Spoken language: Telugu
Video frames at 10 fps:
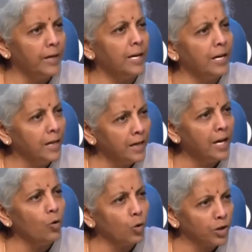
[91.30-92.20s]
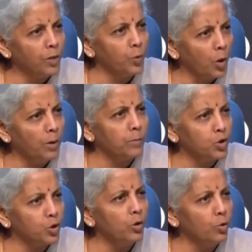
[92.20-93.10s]
ఇప్పటికీ ఇంకా కొత్త
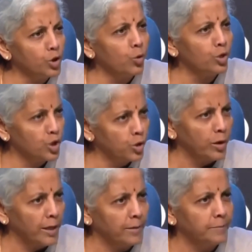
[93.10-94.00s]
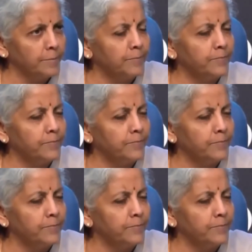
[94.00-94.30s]
ప్రాబ్లమ్స్ కూడా కొంచెం వచ్చి ఉన్నాయి